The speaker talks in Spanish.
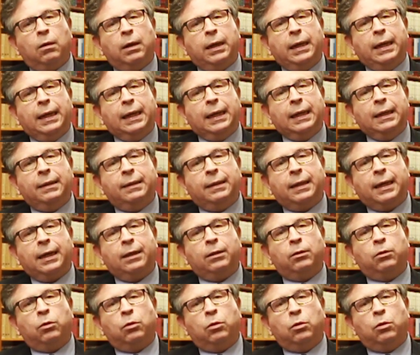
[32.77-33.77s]
en el
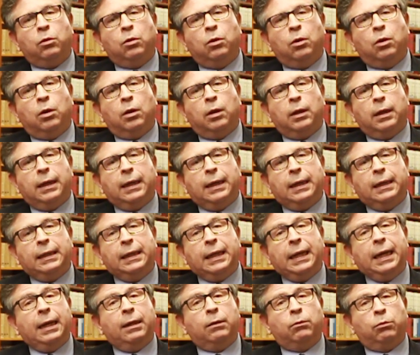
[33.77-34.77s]
trato eh,
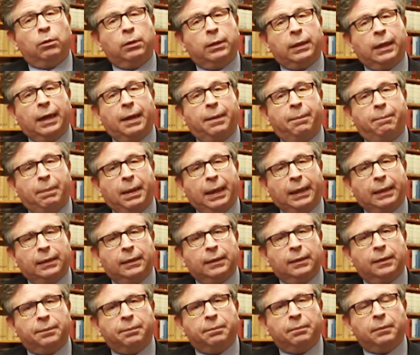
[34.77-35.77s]
directo entre las
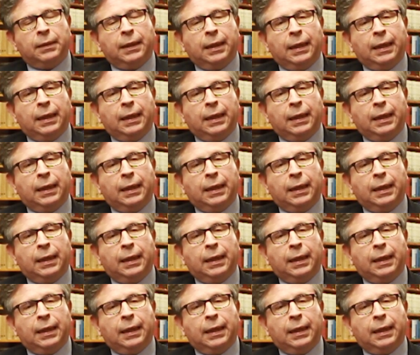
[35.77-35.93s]
partes.